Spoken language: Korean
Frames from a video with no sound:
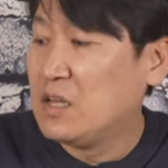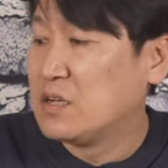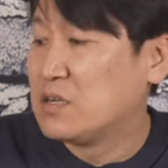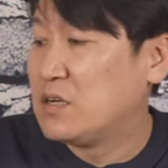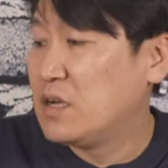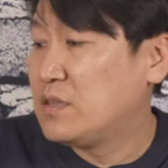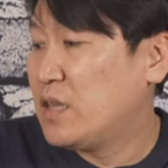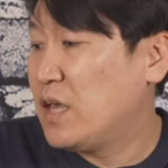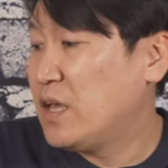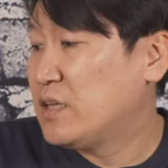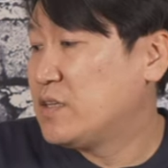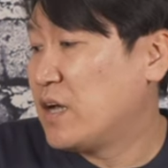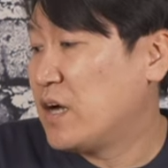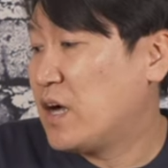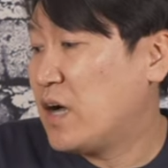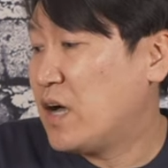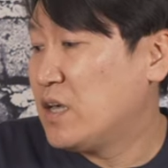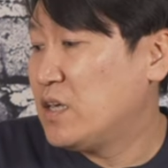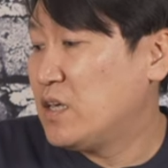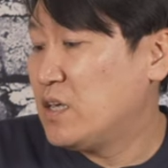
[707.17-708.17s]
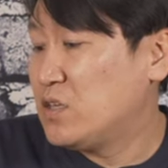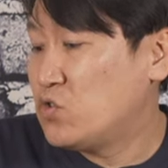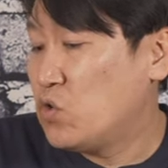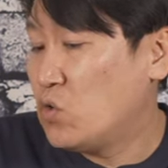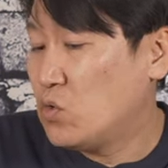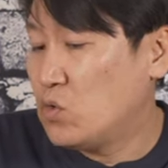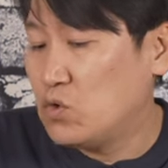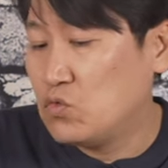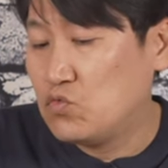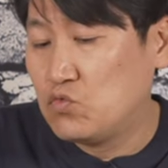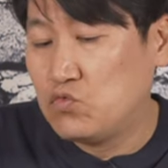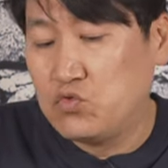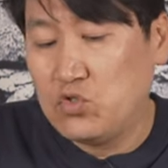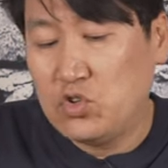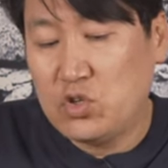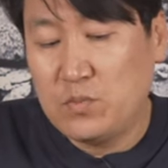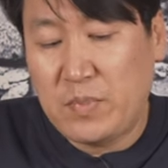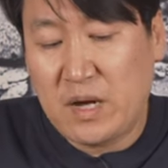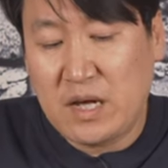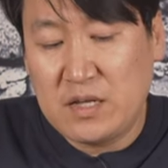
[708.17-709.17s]
그런데 제가 이 총을
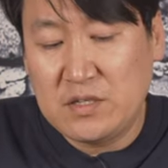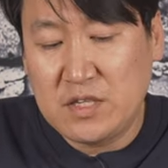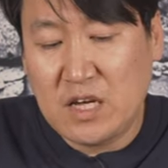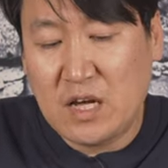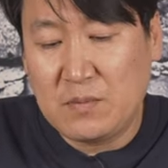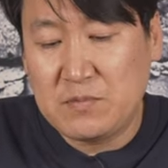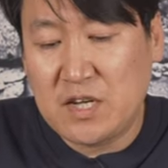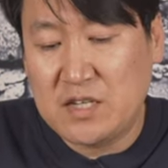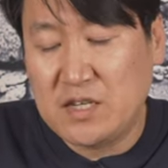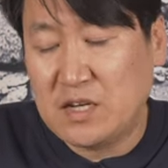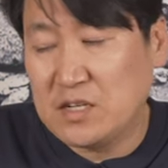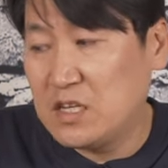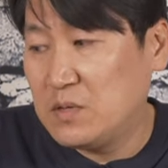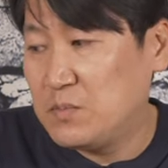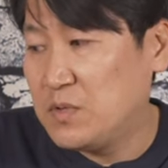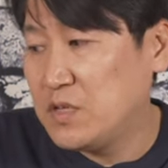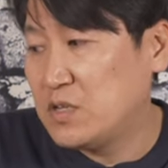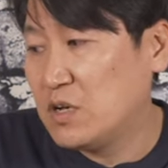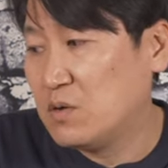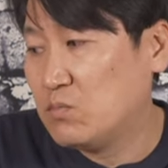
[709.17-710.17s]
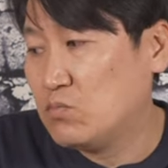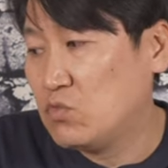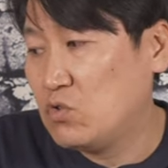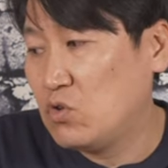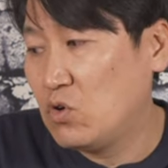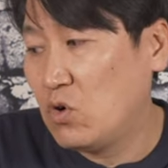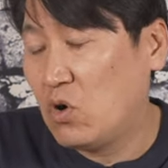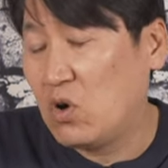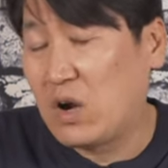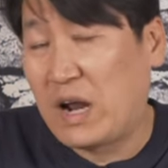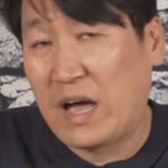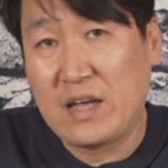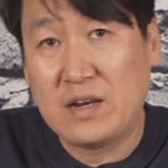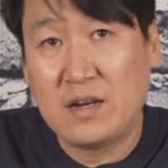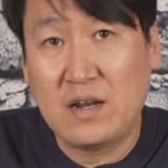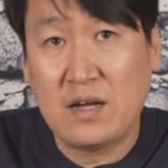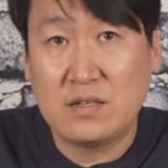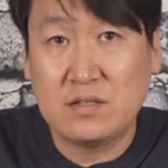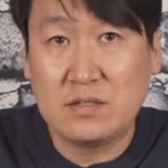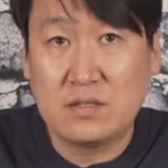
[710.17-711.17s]
구입한 샵 사장님이 선물로
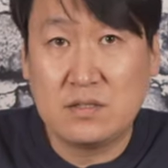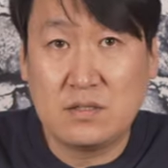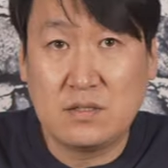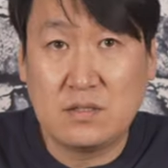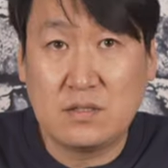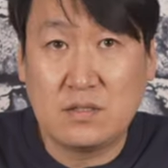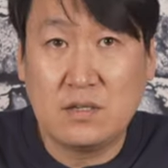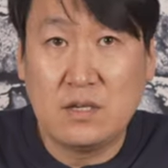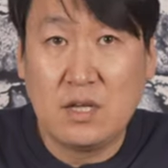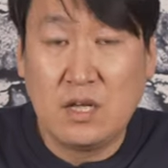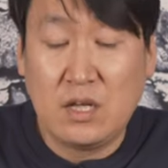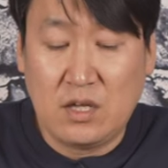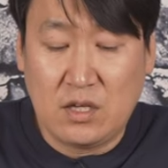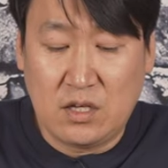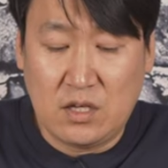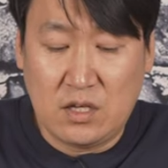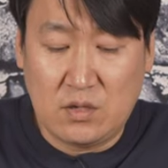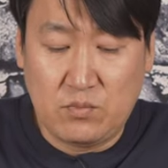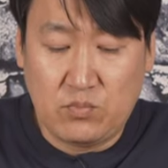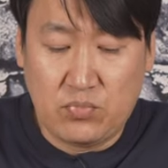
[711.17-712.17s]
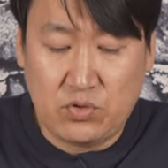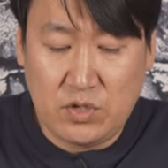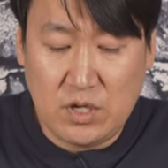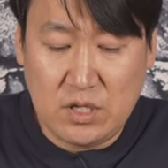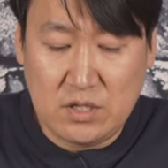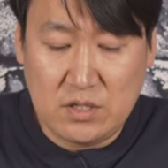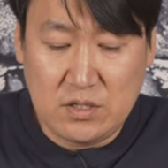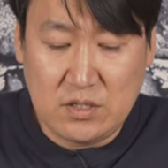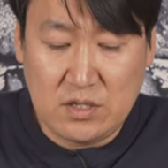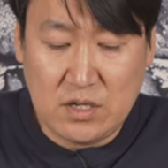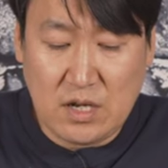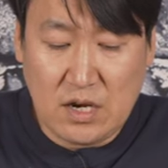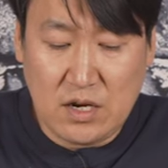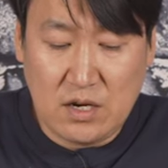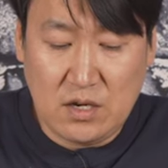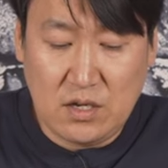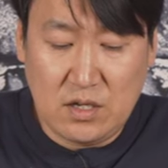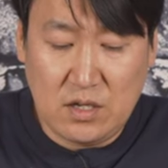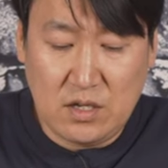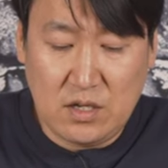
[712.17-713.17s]
라일락스 이
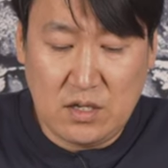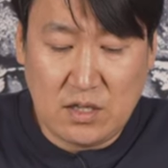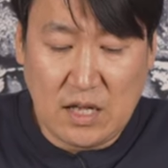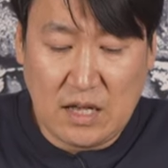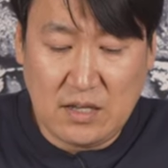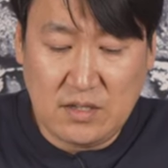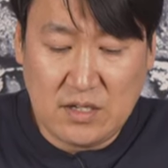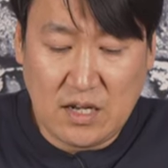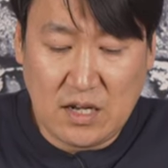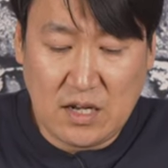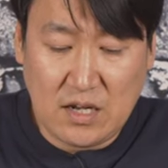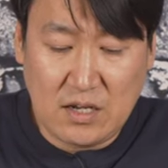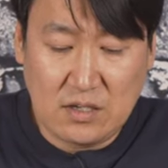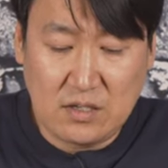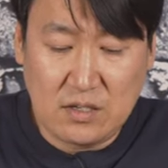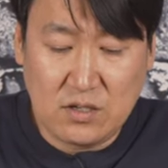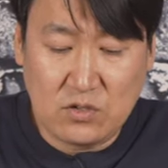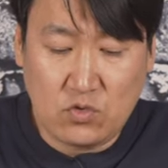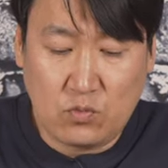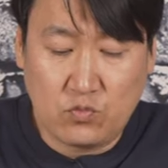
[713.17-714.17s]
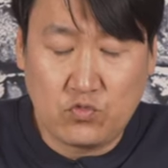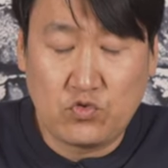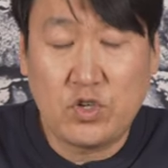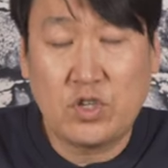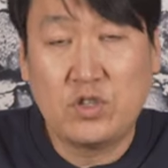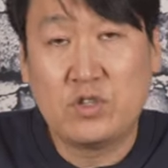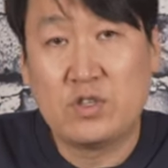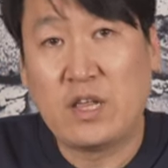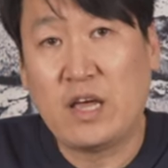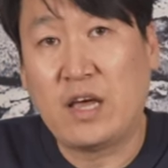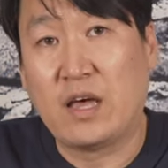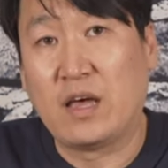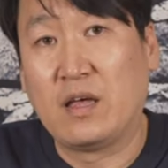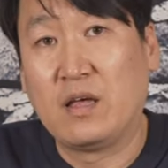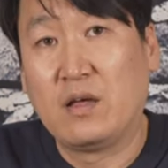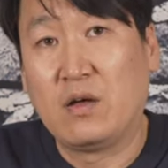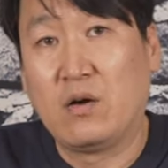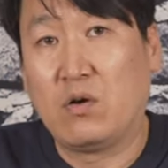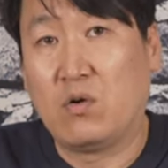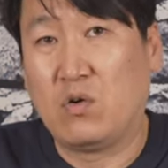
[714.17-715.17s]
VSR 이 탄창을 좀 주셨는데
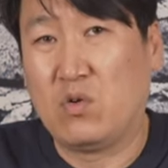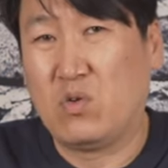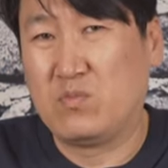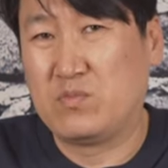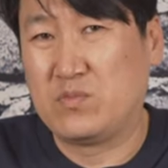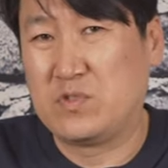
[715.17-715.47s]
어,